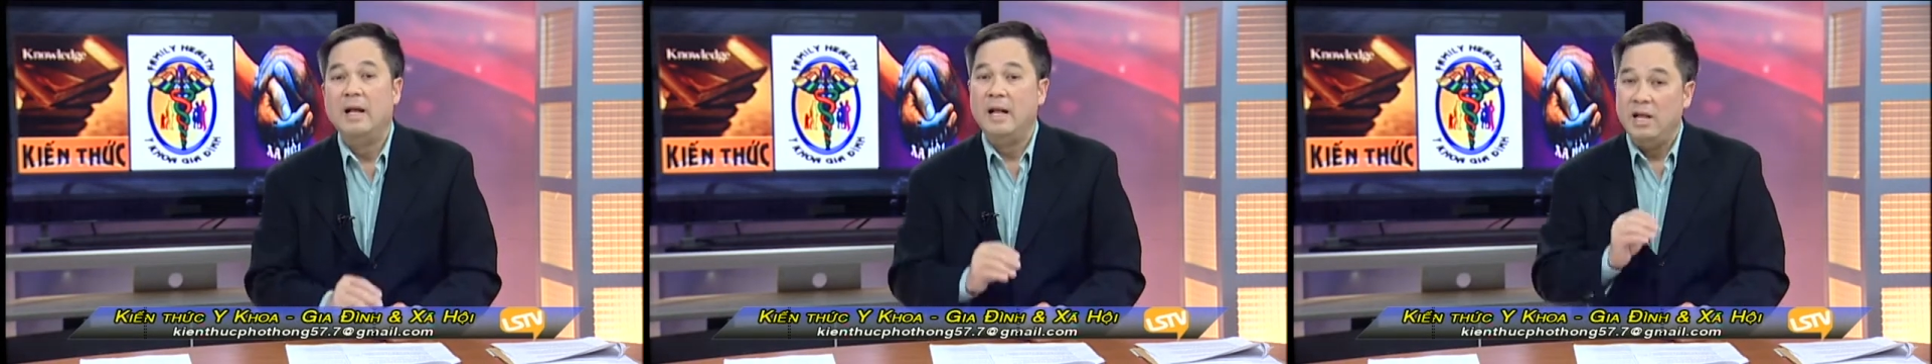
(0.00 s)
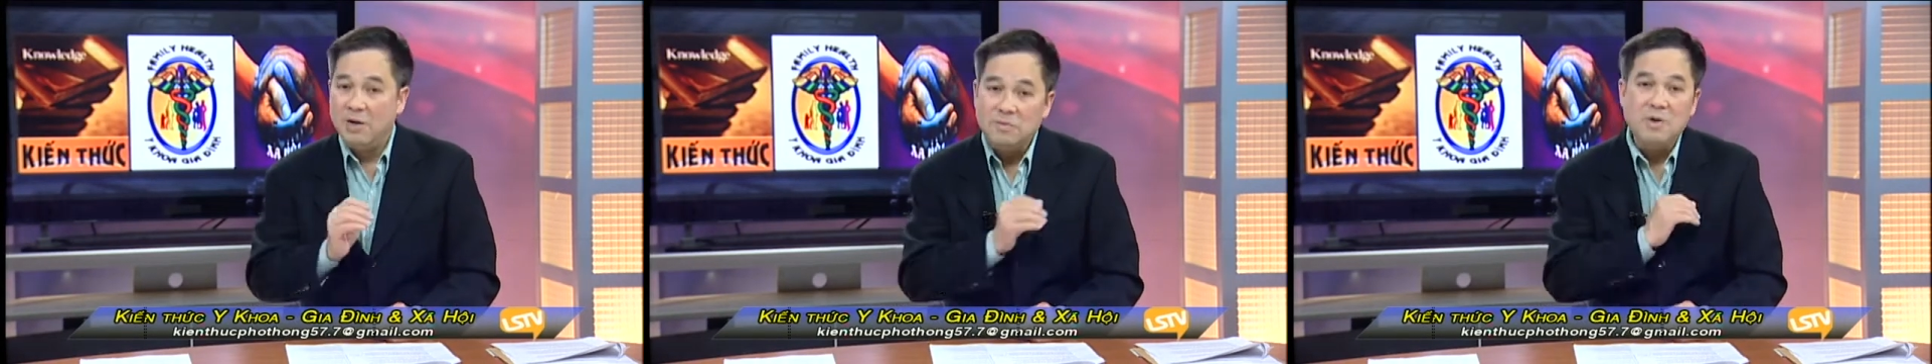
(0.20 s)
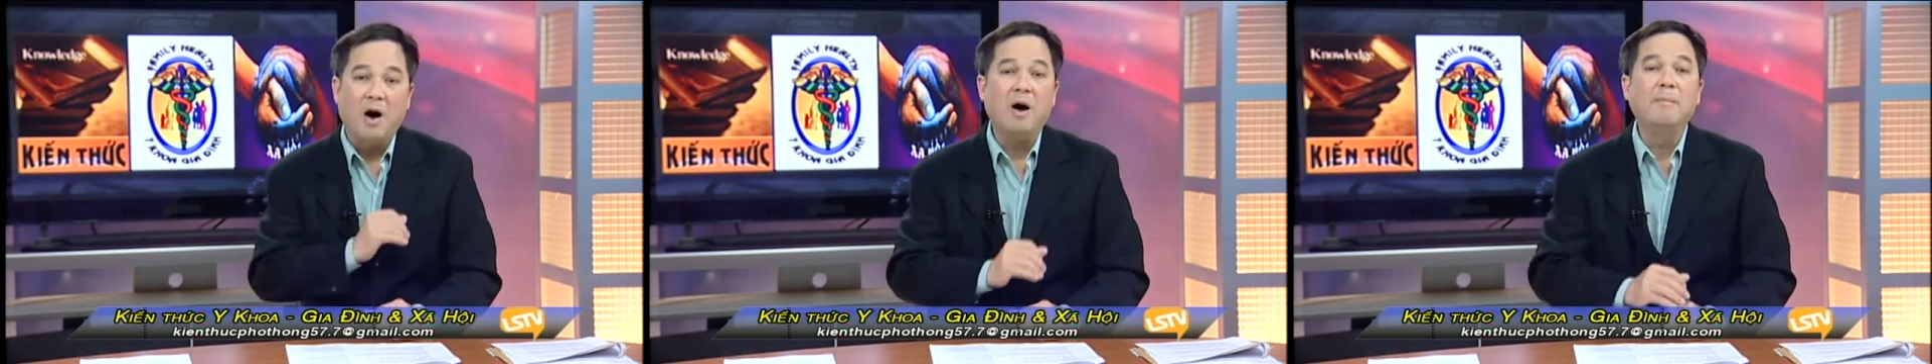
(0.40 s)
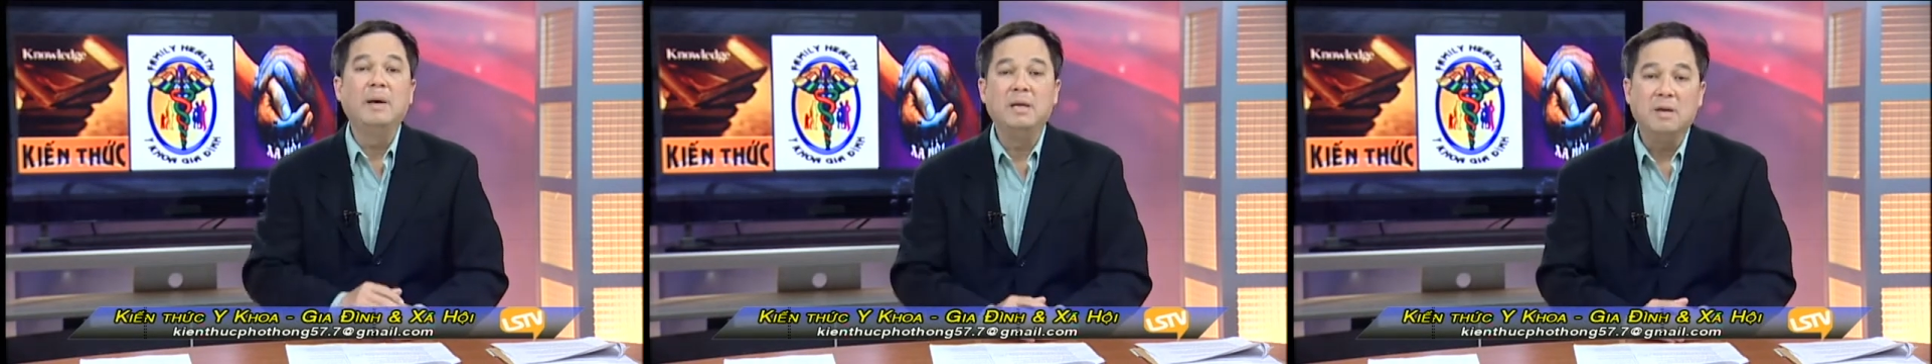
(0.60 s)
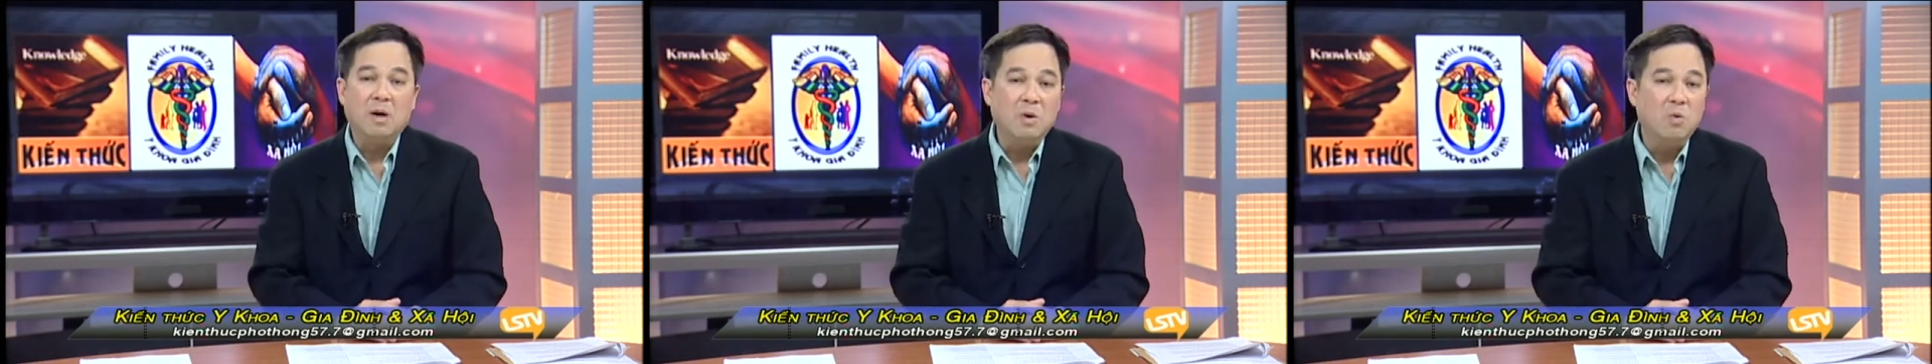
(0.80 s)
lúc đó
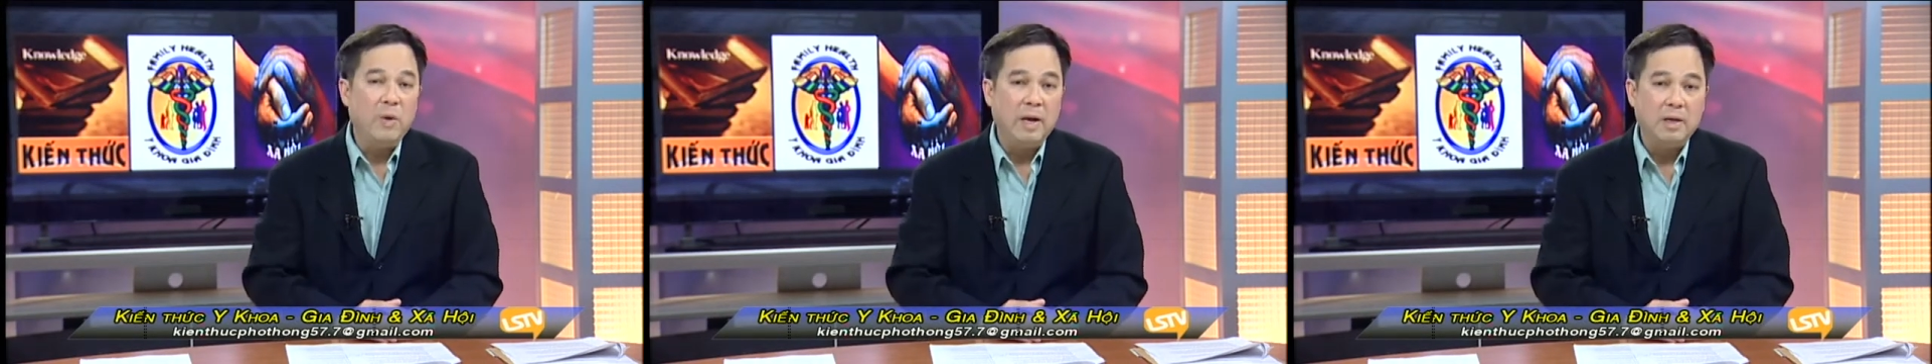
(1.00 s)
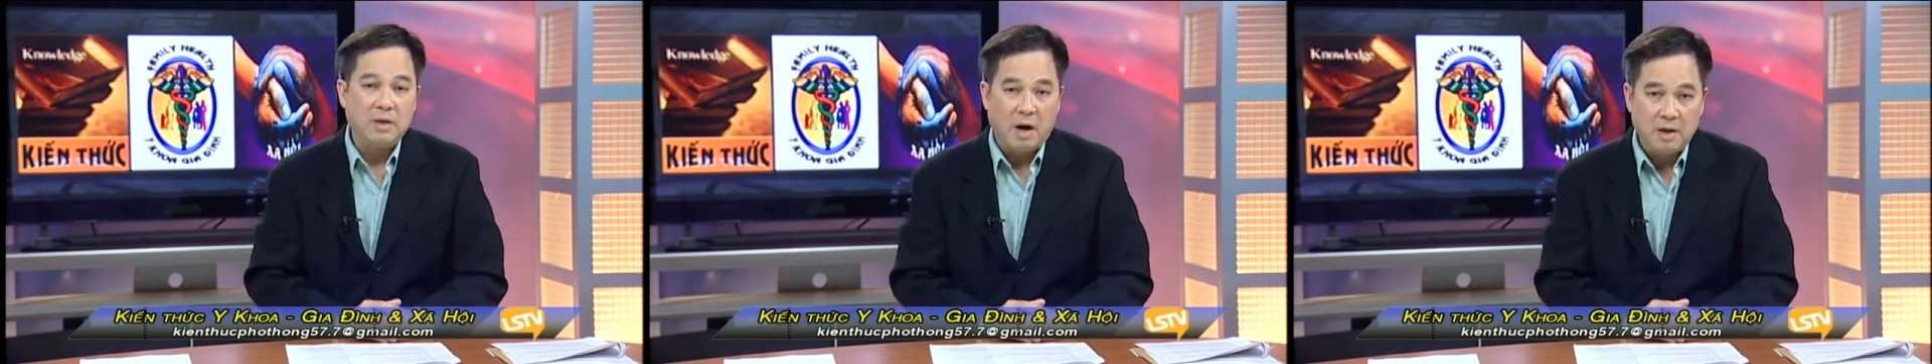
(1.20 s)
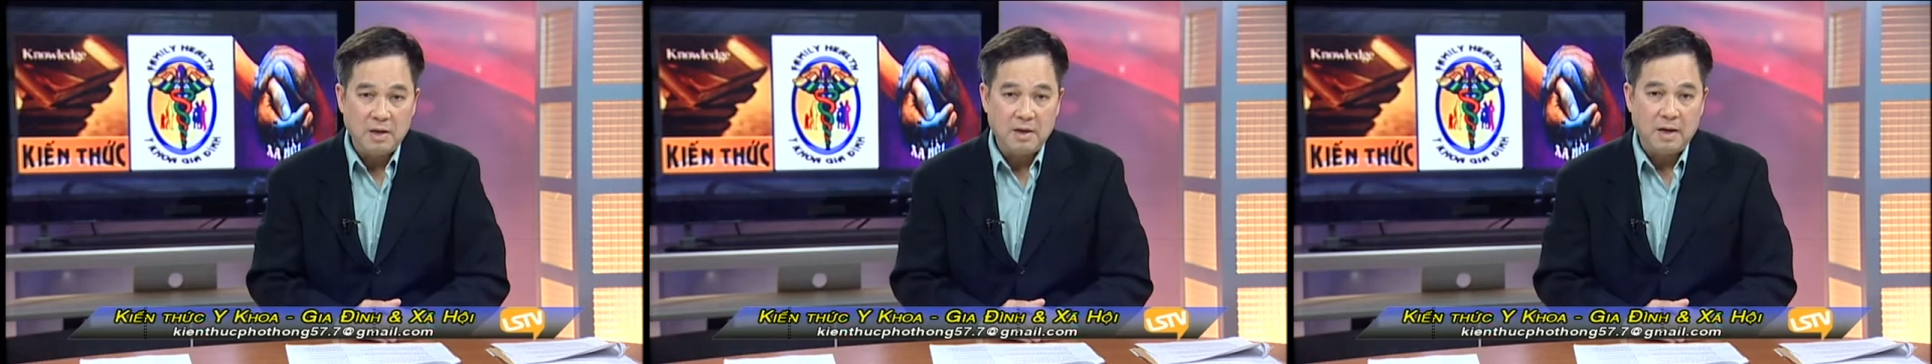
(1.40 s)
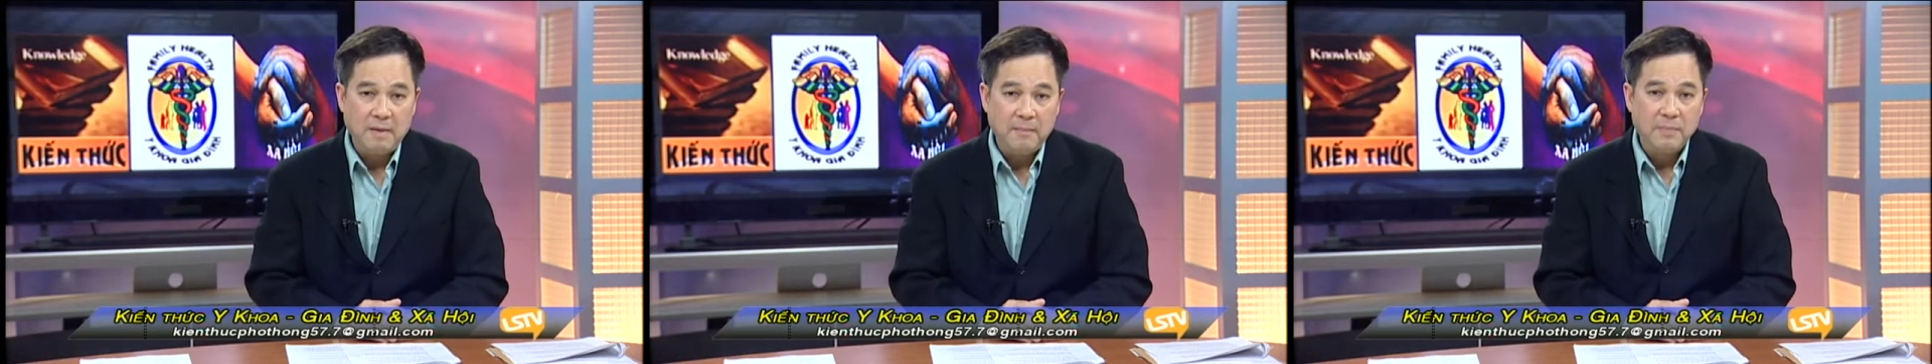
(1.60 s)
mình có quyền chọn lựa